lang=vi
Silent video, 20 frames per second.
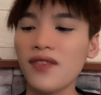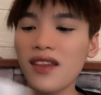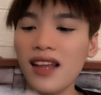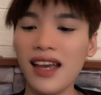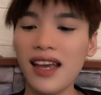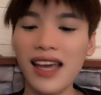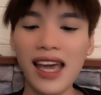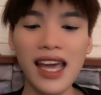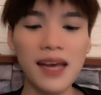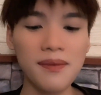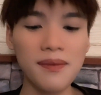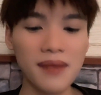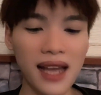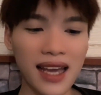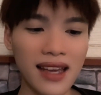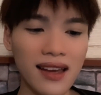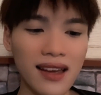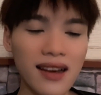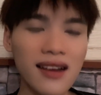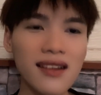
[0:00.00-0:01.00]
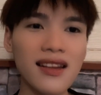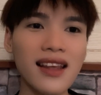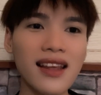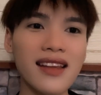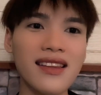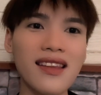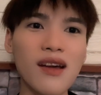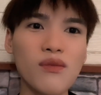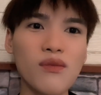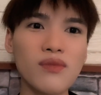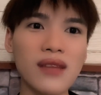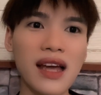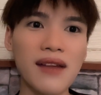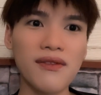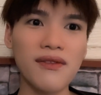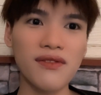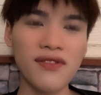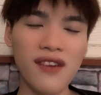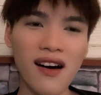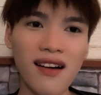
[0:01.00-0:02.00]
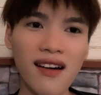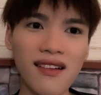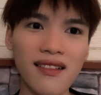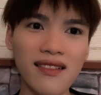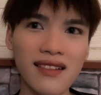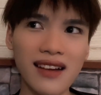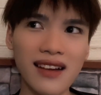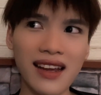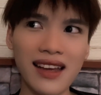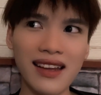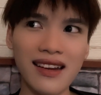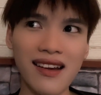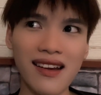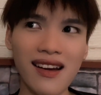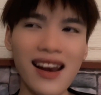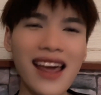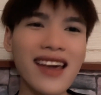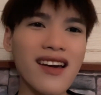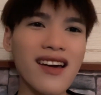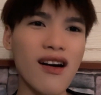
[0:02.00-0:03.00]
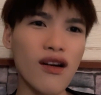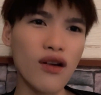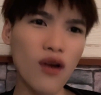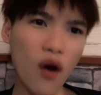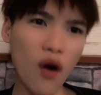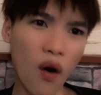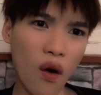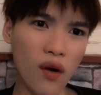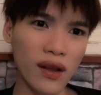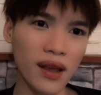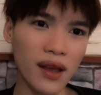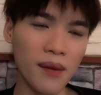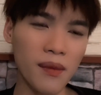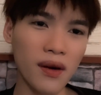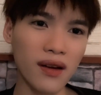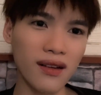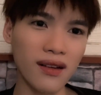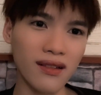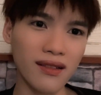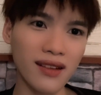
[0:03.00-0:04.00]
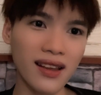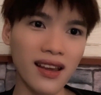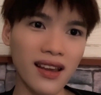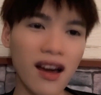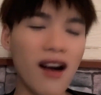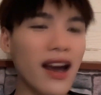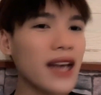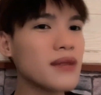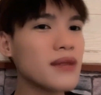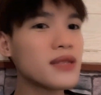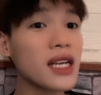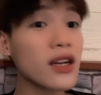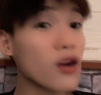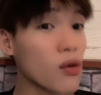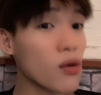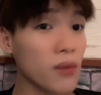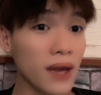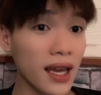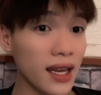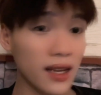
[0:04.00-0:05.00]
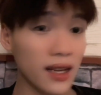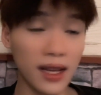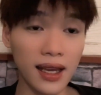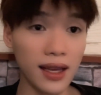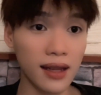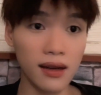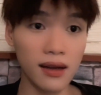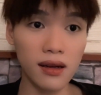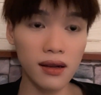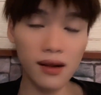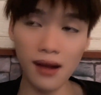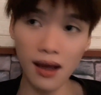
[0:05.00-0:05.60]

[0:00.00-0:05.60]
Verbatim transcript: thì em này á thì trong thành phần thì nó lại có cồn nha mọi người còn em serum kia thì